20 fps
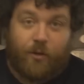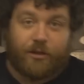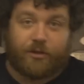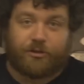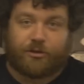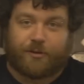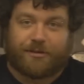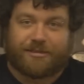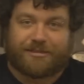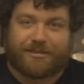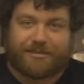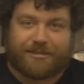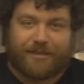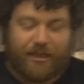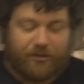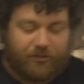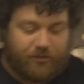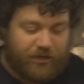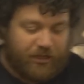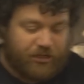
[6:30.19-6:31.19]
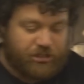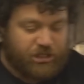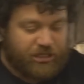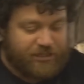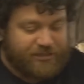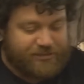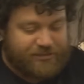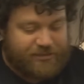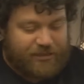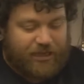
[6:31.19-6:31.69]
Dentro questa scatola
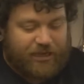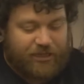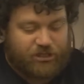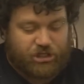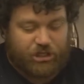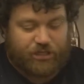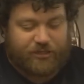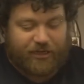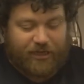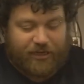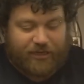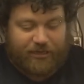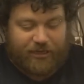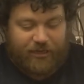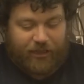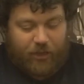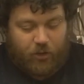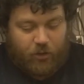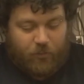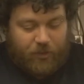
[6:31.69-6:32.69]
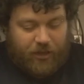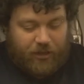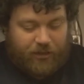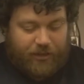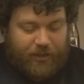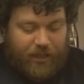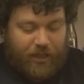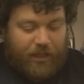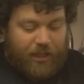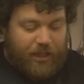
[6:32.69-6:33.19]
c'è sia la centralina che
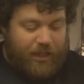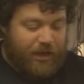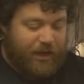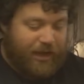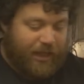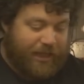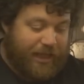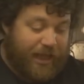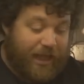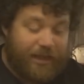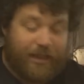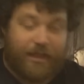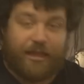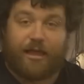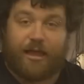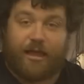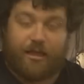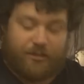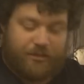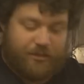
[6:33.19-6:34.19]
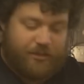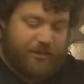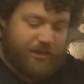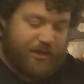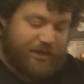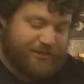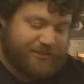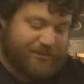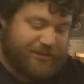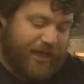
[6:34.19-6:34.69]
comanda la carica e
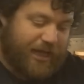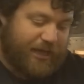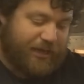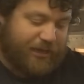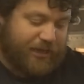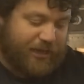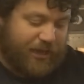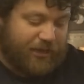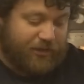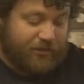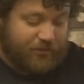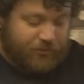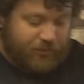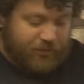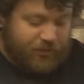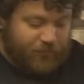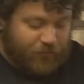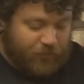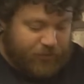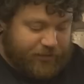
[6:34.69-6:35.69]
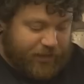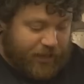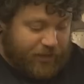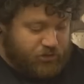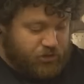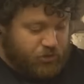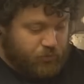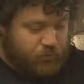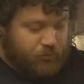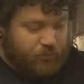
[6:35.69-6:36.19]
la scarica, il
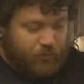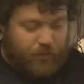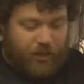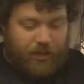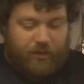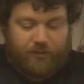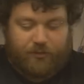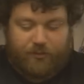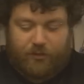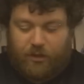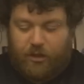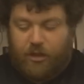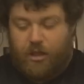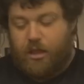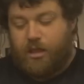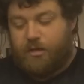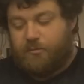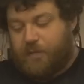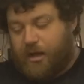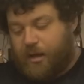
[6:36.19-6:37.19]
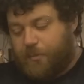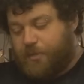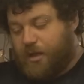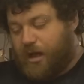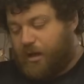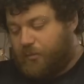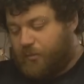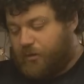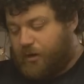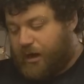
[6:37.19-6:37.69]
voltaggio, e tutto quanto, ma
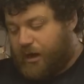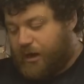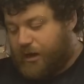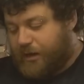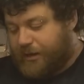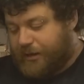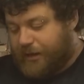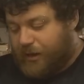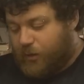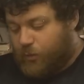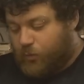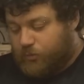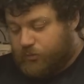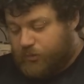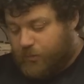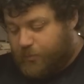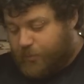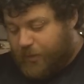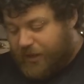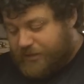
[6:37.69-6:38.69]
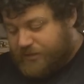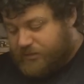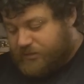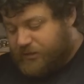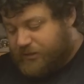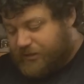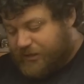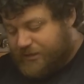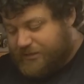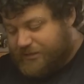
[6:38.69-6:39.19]
abbiamo anche un pezzo
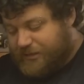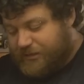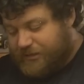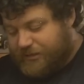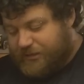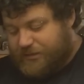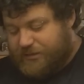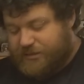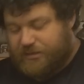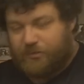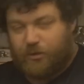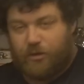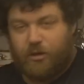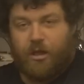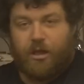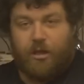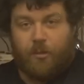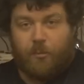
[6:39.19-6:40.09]
interessantissimo,